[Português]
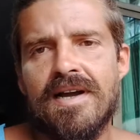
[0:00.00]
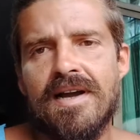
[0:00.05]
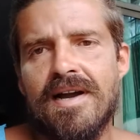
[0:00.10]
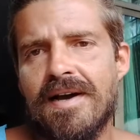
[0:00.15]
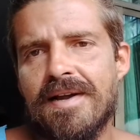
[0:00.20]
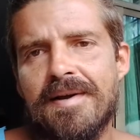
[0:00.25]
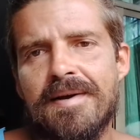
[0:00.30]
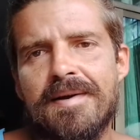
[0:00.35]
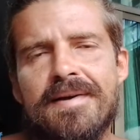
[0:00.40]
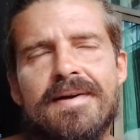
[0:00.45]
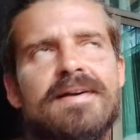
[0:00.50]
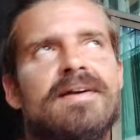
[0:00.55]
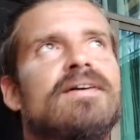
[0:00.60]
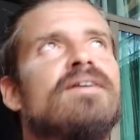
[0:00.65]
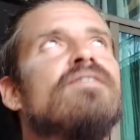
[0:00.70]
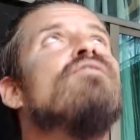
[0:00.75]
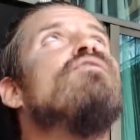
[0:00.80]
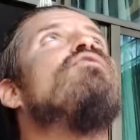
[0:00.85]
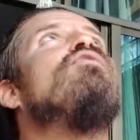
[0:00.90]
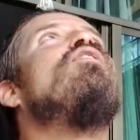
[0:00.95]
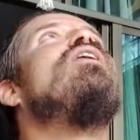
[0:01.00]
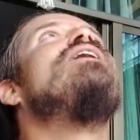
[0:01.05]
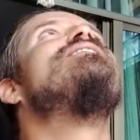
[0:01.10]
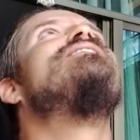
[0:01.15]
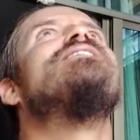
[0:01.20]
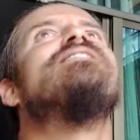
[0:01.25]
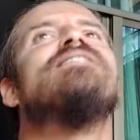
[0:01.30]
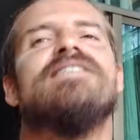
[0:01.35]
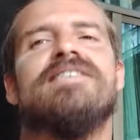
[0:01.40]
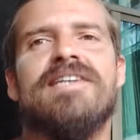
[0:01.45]
Cara,
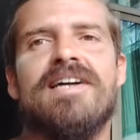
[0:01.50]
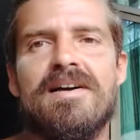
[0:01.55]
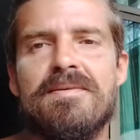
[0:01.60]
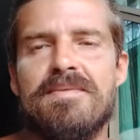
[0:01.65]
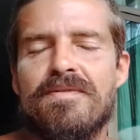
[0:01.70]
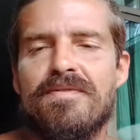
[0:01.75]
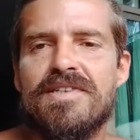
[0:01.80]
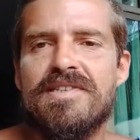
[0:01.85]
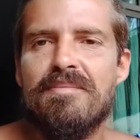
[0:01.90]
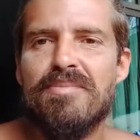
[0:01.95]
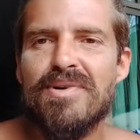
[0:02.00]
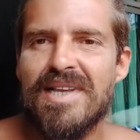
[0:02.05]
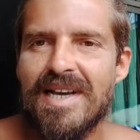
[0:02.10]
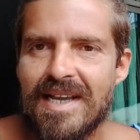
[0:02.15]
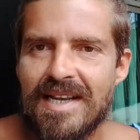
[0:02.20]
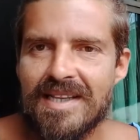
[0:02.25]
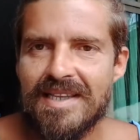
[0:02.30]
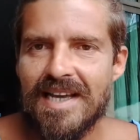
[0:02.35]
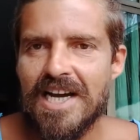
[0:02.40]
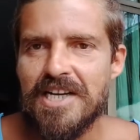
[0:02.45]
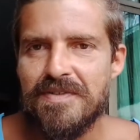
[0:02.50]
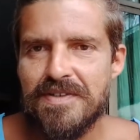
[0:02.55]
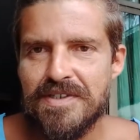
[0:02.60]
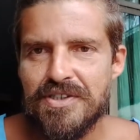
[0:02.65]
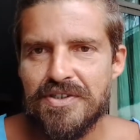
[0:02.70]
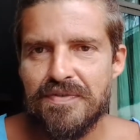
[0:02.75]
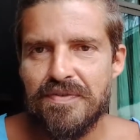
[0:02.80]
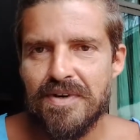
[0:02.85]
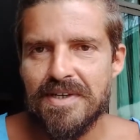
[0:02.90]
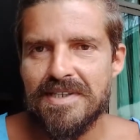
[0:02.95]
foda-se, sabe? Você poder gritar às
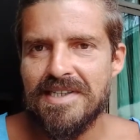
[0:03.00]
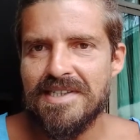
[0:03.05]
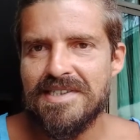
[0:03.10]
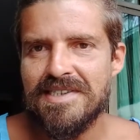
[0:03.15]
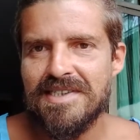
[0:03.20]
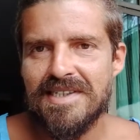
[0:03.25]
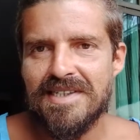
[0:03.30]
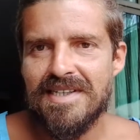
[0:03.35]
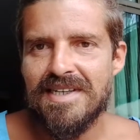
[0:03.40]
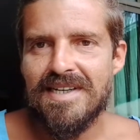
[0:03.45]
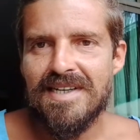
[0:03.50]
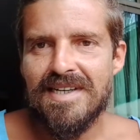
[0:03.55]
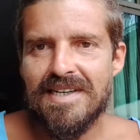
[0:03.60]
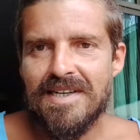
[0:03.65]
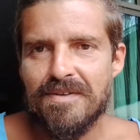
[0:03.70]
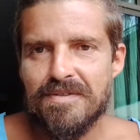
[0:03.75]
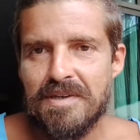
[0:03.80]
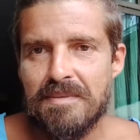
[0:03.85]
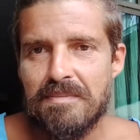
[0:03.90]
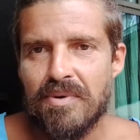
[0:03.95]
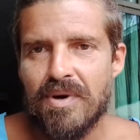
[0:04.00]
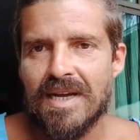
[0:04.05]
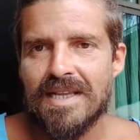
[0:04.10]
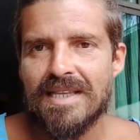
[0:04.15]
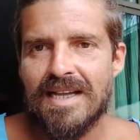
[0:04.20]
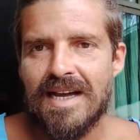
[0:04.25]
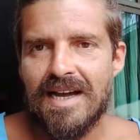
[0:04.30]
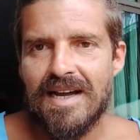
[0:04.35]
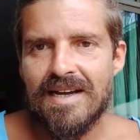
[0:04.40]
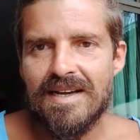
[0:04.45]
vezes foda-se, não se
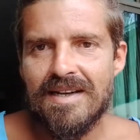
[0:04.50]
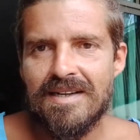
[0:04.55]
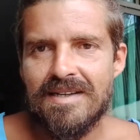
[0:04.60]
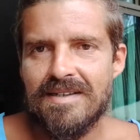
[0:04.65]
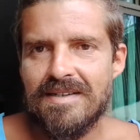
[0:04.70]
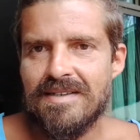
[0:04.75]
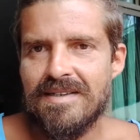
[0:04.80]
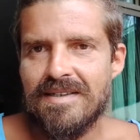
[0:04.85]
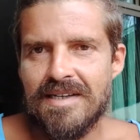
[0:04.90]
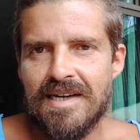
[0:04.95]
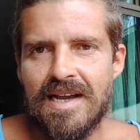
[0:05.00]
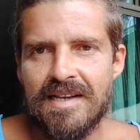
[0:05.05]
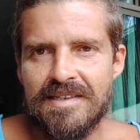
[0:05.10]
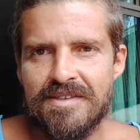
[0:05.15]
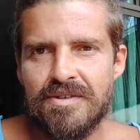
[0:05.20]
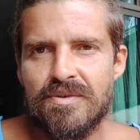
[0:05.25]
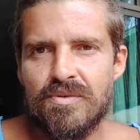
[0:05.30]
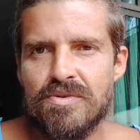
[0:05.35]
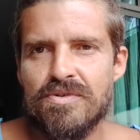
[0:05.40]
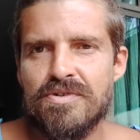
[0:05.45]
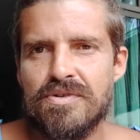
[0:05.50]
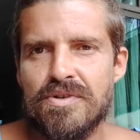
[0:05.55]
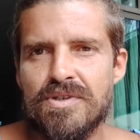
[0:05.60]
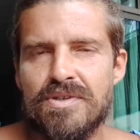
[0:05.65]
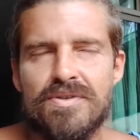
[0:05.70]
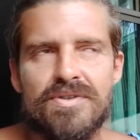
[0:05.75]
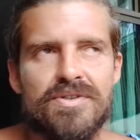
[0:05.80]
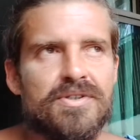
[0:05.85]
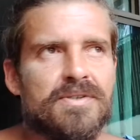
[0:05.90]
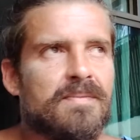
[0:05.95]
importar com os
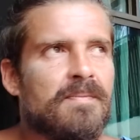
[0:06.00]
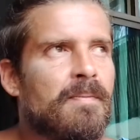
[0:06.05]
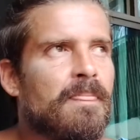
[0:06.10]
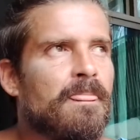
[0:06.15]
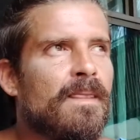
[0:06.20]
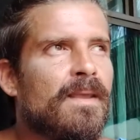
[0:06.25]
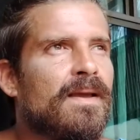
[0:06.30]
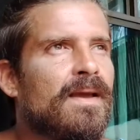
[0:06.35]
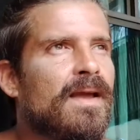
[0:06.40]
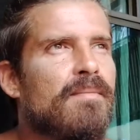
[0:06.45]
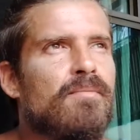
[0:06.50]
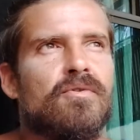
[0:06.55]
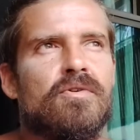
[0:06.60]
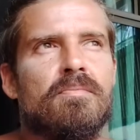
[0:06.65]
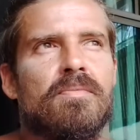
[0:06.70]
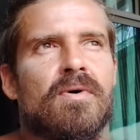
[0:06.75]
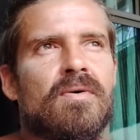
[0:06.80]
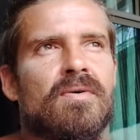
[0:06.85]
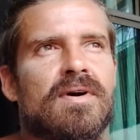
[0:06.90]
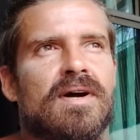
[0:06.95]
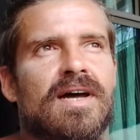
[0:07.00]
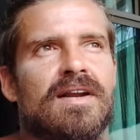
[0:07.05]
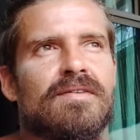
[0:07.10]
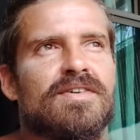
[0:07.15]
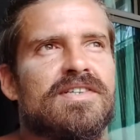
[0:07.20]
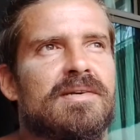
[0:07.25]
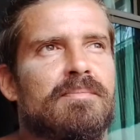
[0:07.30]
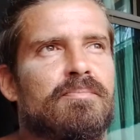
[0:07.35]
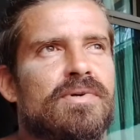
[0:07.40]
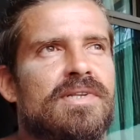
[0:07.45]
outros. É muito bom, cara.
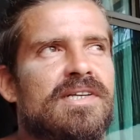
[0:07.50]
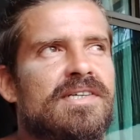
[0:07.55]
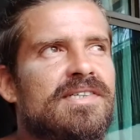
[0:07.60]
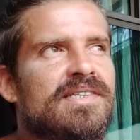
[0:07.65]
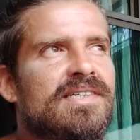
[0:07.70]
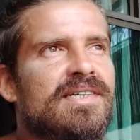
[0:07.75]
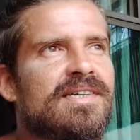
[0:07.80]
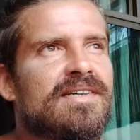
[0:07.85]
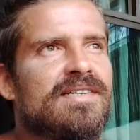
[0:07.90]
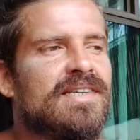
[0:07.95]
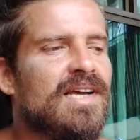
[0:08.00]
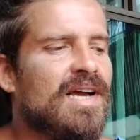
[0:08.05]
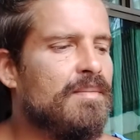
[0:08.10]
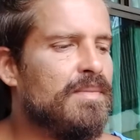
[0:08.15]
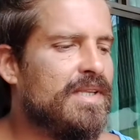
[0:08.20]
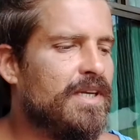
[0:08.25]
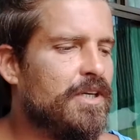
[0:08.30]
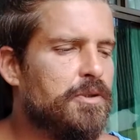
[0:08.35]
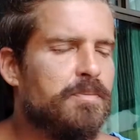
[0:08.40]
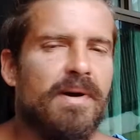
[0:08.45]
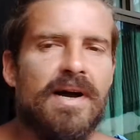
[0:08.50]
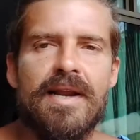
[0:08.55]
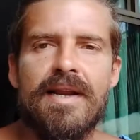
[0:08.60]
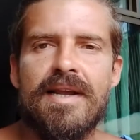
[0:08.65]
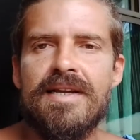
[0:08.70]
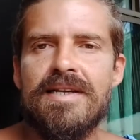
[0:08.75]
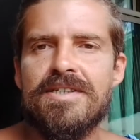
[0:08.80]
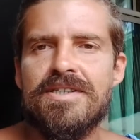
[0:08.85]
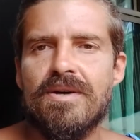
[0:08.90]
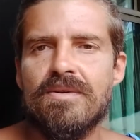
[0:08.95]
Você poder ser, sabe,
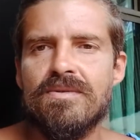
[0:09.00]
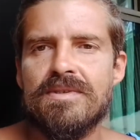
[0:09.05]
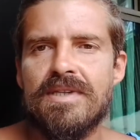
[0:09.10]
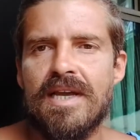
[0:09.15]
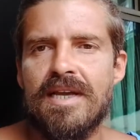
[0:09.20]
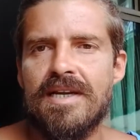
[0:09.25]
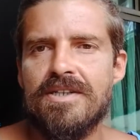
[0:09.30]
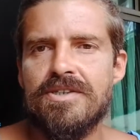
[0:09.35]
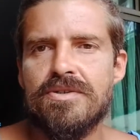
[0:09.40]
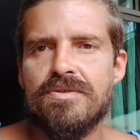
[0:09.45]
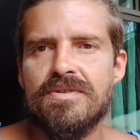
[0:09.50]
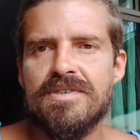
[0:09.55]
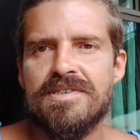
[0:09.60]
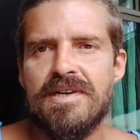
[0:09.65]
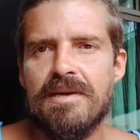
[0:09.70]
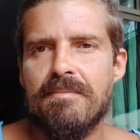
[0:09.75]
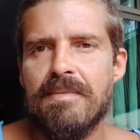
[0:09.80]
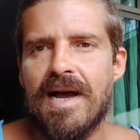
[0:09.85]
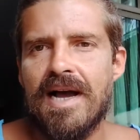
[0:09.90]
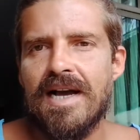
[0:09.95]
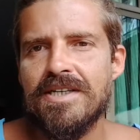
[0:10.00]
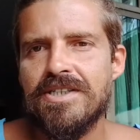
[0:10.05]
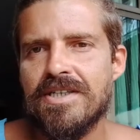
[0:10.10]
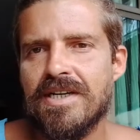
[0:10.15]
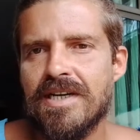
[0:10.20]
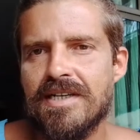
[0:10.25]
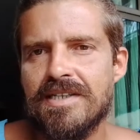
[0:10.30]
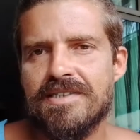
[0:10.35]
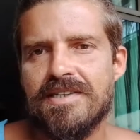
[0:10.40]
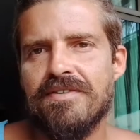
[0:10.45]
transparente, autêntico, sem
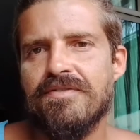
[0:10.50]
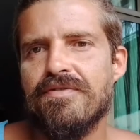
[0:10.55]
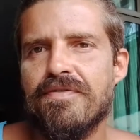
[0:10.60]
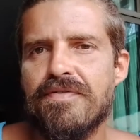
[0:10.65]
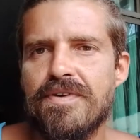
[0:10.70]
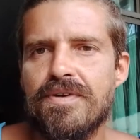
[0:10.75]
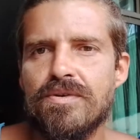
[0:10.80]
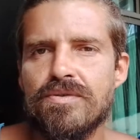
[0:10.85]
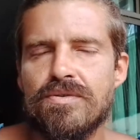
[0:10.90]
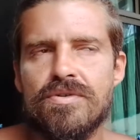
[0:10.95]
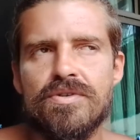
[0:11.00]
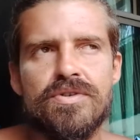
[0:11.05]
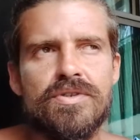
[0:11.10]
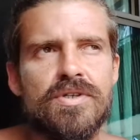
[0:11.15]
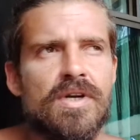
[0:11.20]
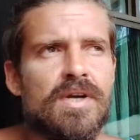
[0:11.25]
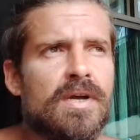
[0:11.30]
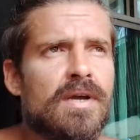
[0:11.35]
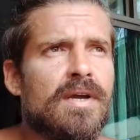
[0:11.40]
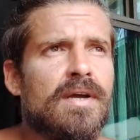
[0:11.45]
máscaras, sem filtros.